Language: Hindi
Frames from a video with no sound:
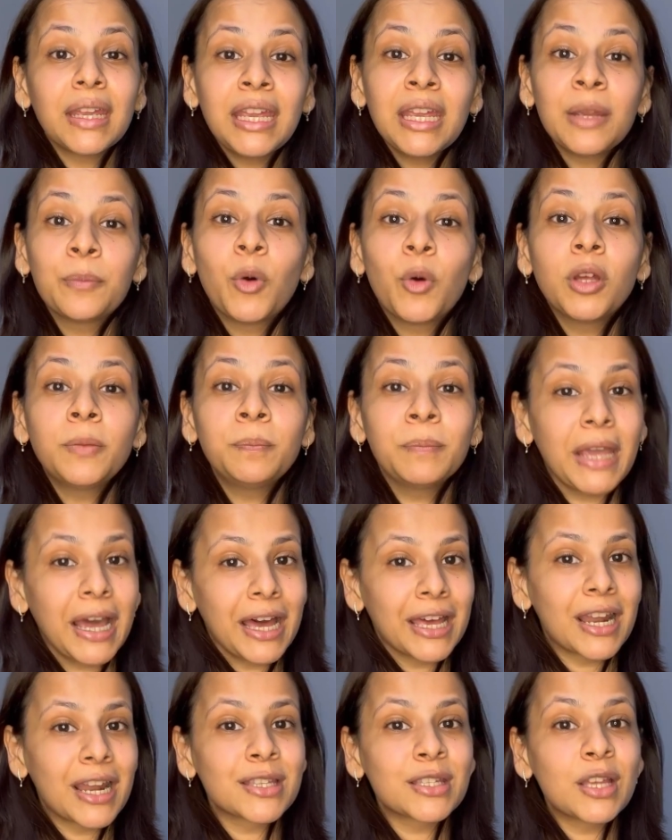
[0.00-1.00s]
एक बहुत
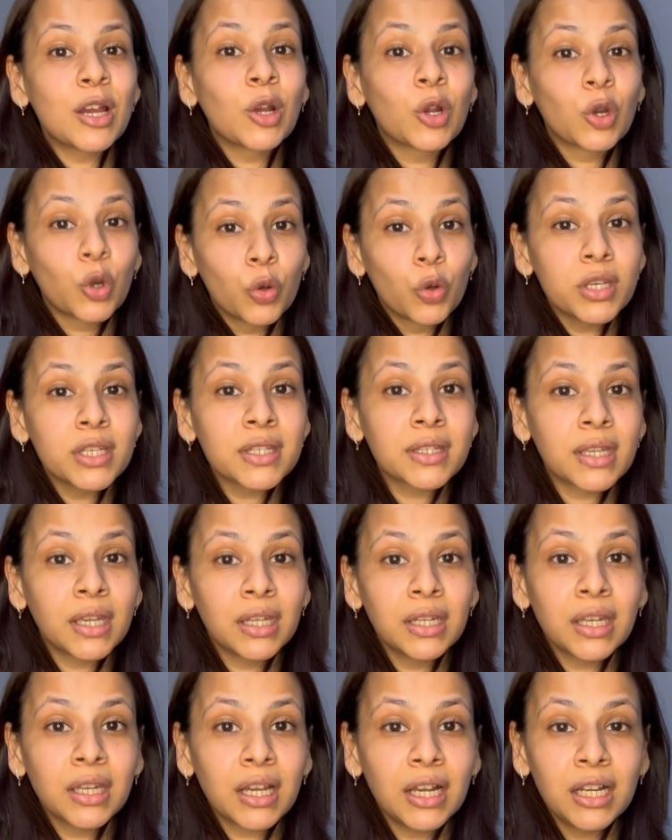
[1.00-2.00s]
प्यारा सा ग्लोई
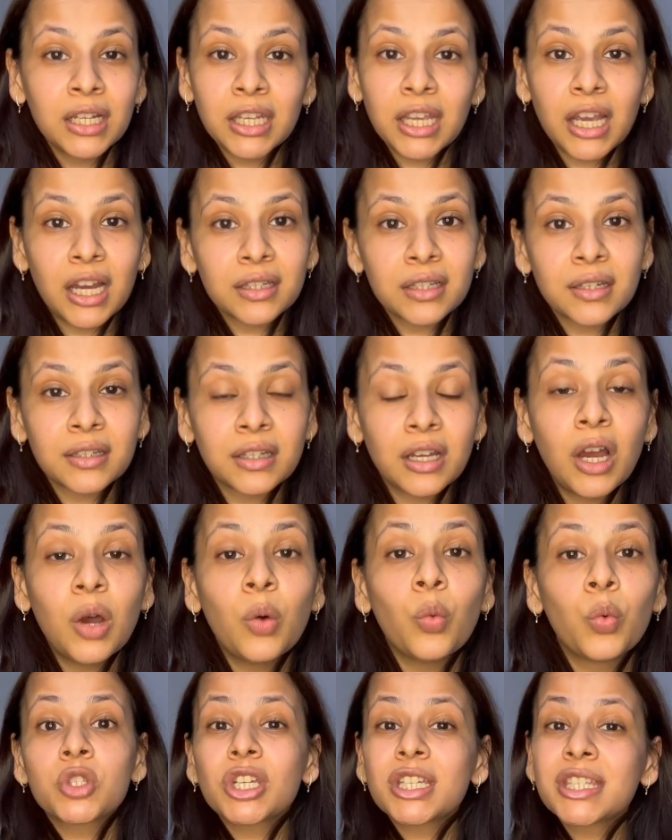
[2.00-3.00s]
स्किन निकल के आता था
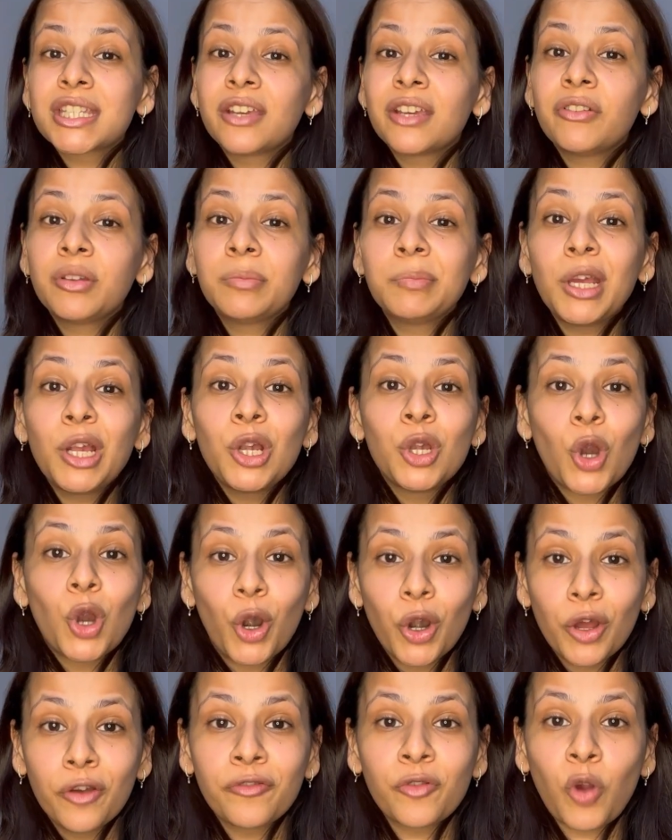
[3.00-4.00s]
विच इज गिवन मी अ
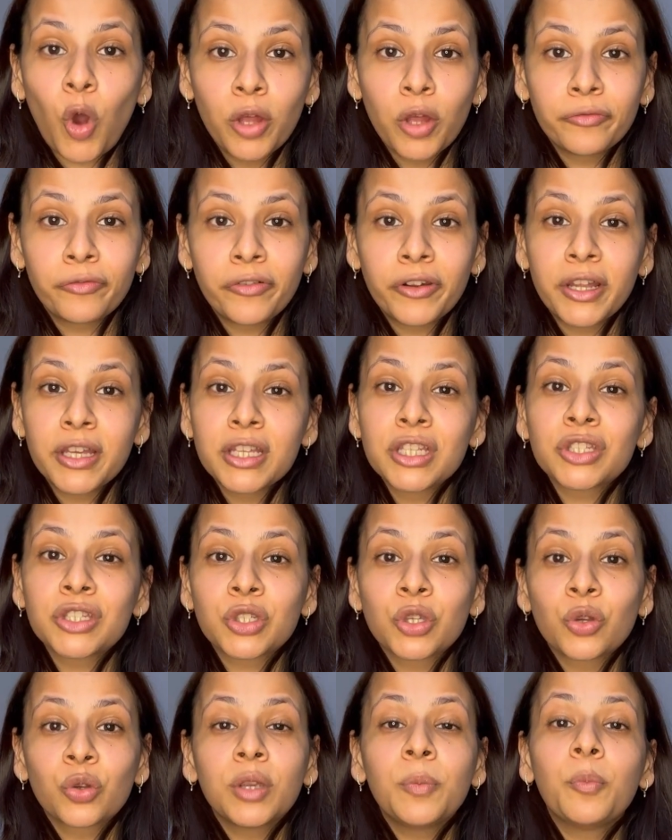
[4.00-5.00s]
लॉर्ड ऑफ
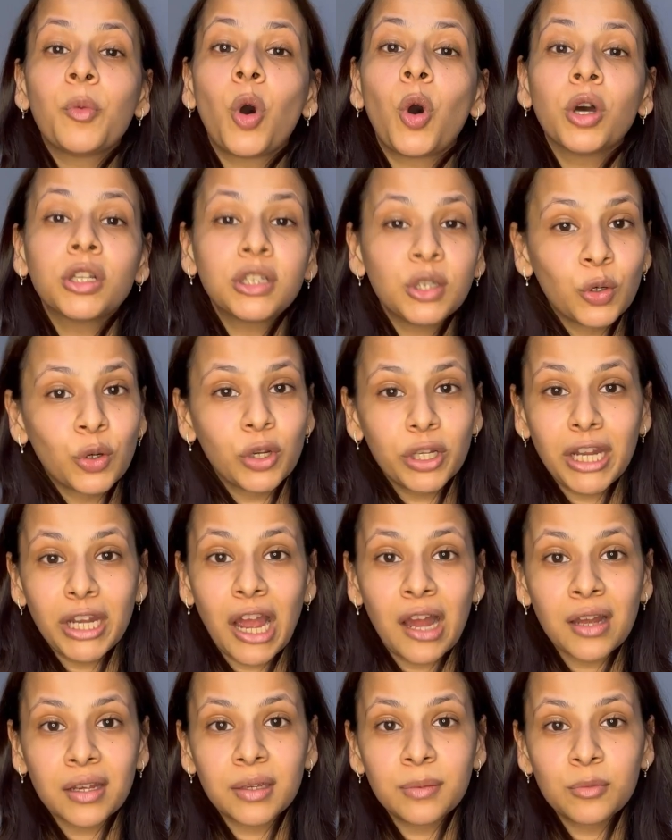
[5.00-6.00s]
कॉन्फिडेंस क्योंकि बहुत लोगों ने
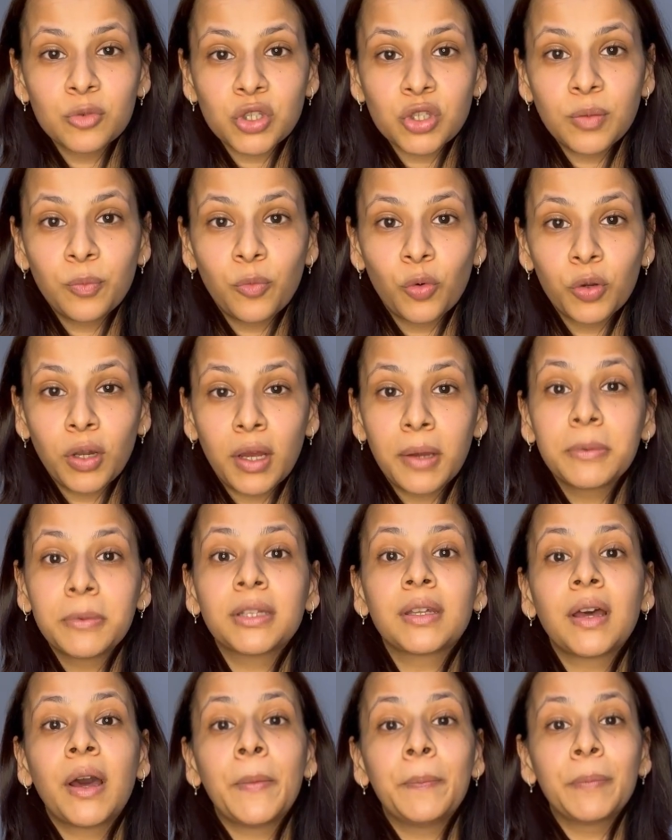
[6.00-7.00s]
आके मुझे बोला
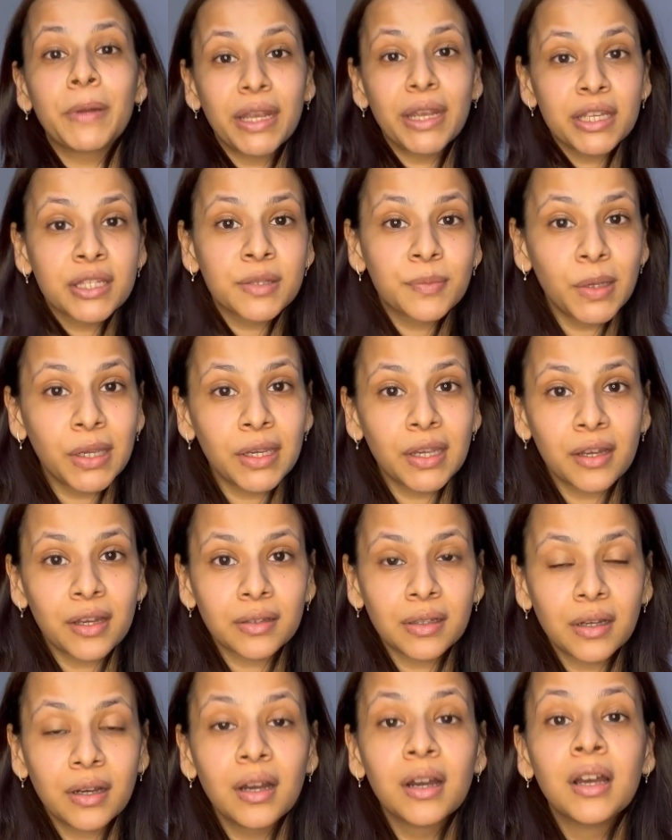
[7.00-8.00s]
भी था प्रेज भी किया
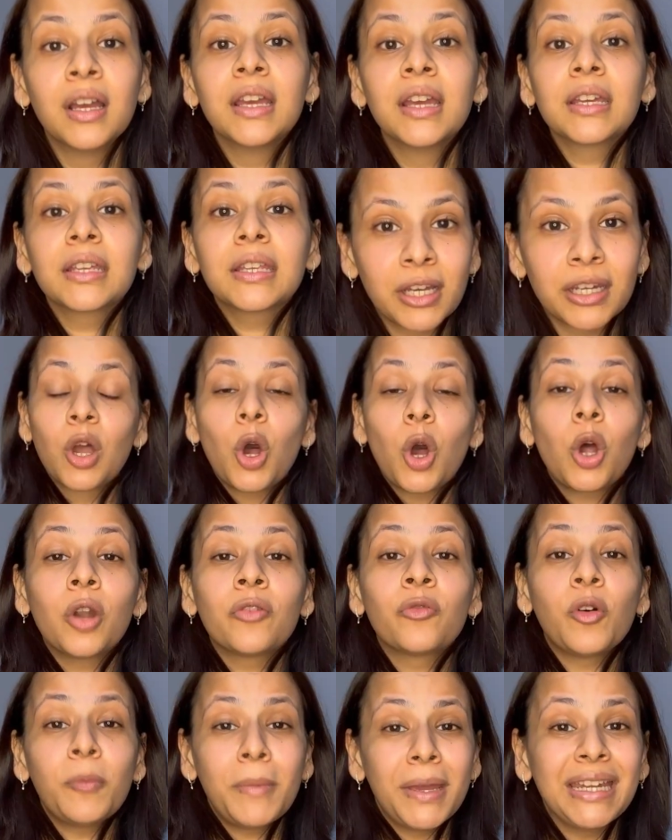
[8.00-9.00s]
था कि
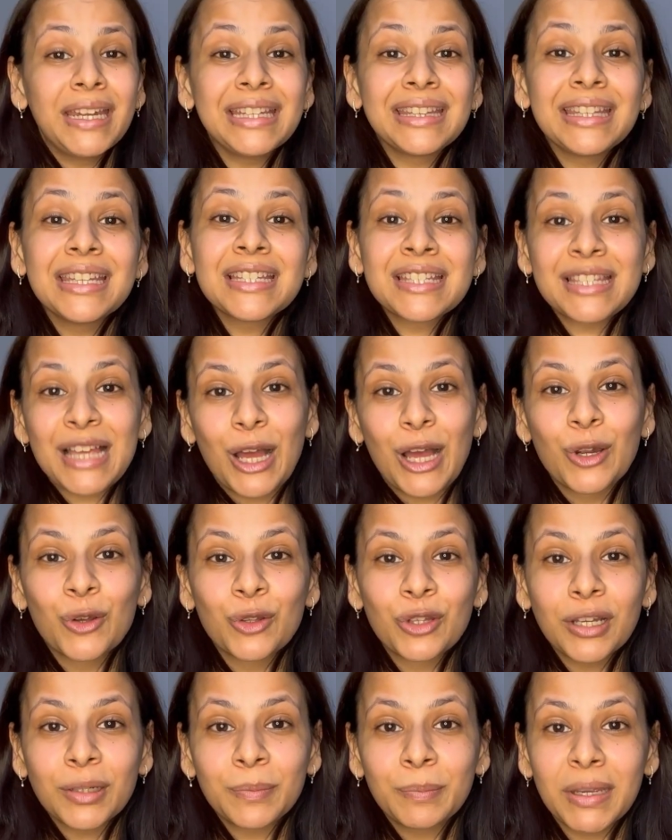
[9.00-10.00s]
और वो मैंने इतने
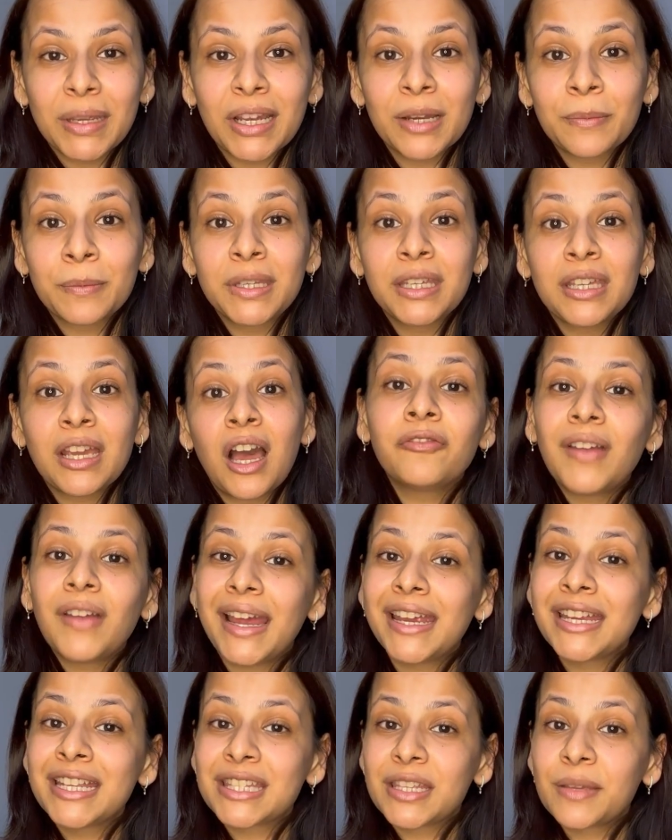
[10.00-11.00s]
सालों तक मेकअप किया
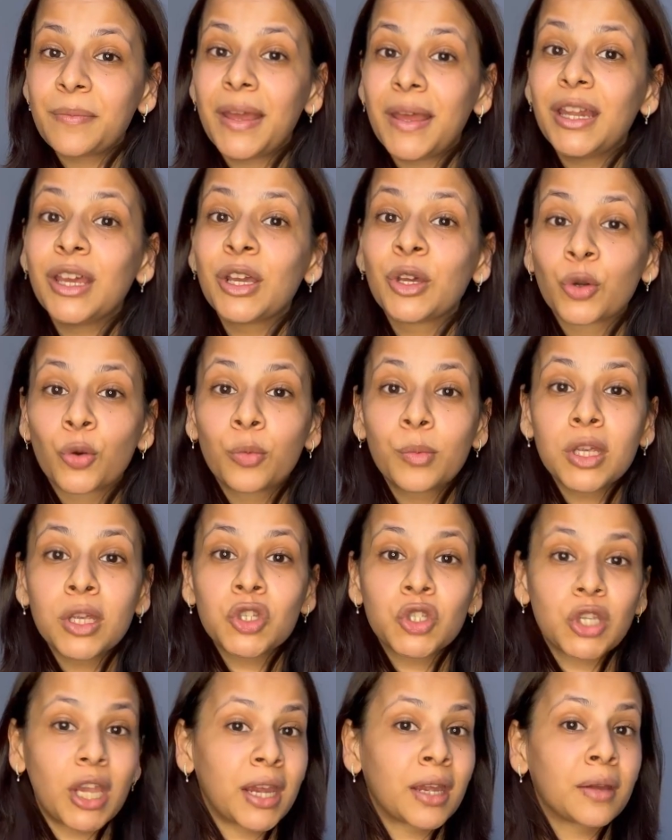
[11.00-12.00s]
फ्लाइट से पहले
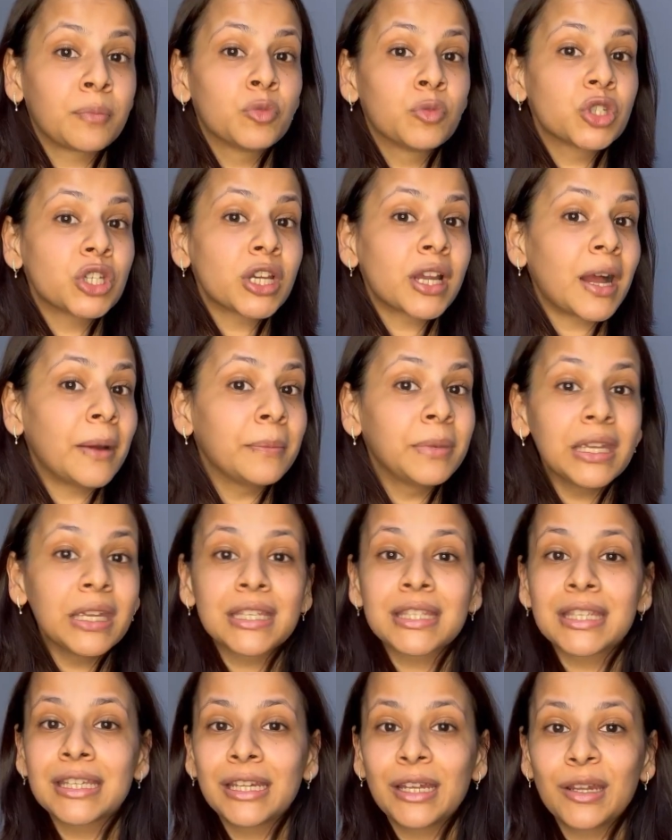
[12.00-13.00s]
ग्रूमिंग चेक मुझे कभी
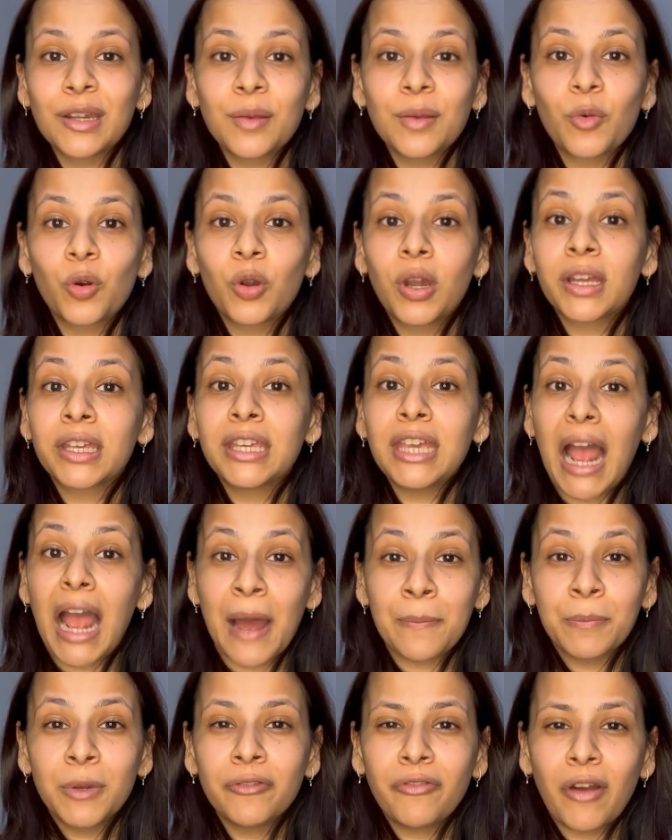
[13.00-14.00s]
किसी ने नहीं बोला कि
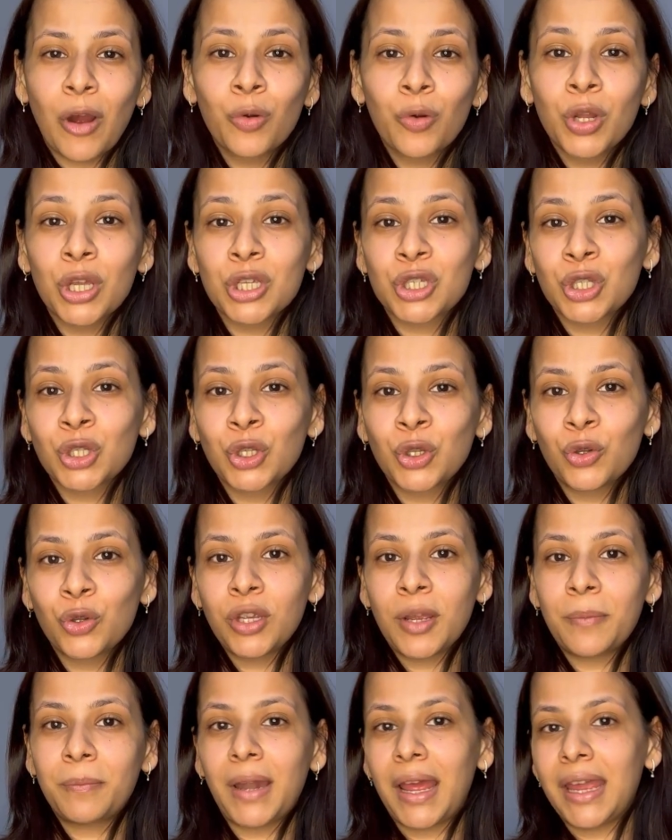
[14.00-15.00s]
आपने फाउंडेशन क्यों
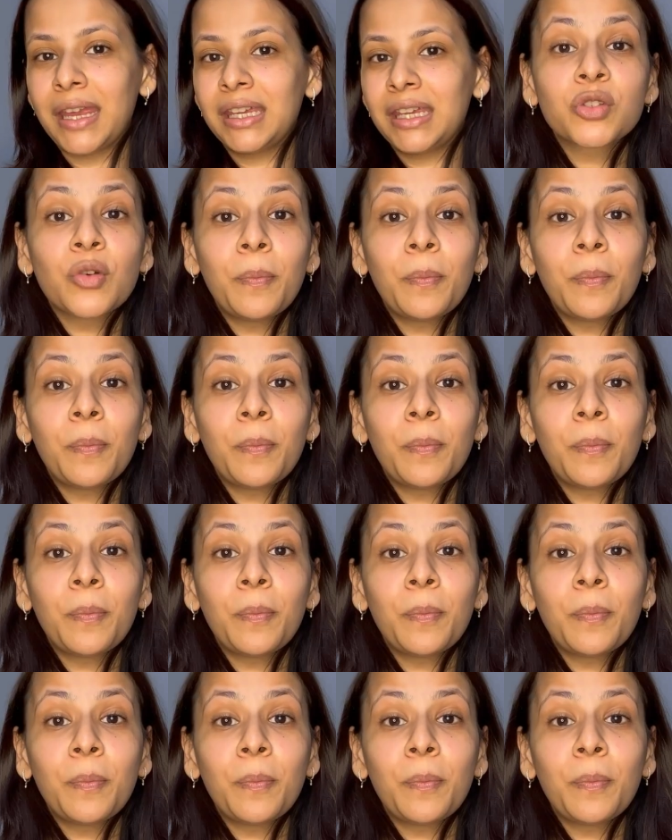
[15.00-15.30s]
नहीं अप्लाई किया